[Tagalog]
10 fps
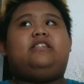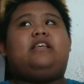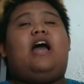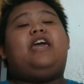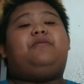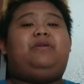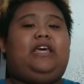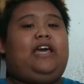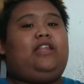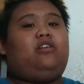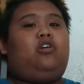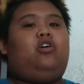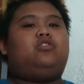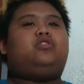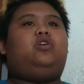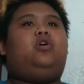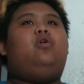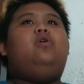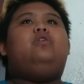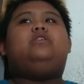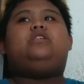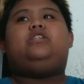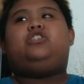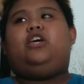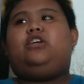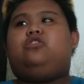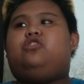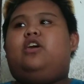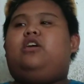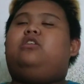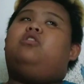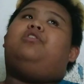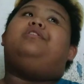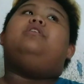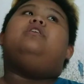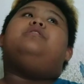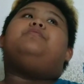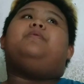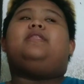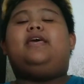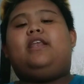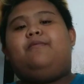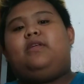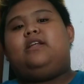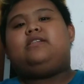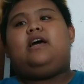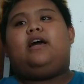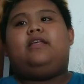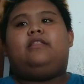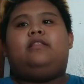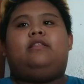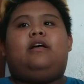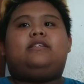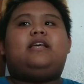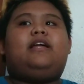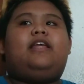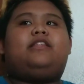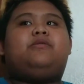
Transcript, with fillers: sa kaibigan ko. So, si JJ yon Pinahiram niya lang sa akin ng saglit.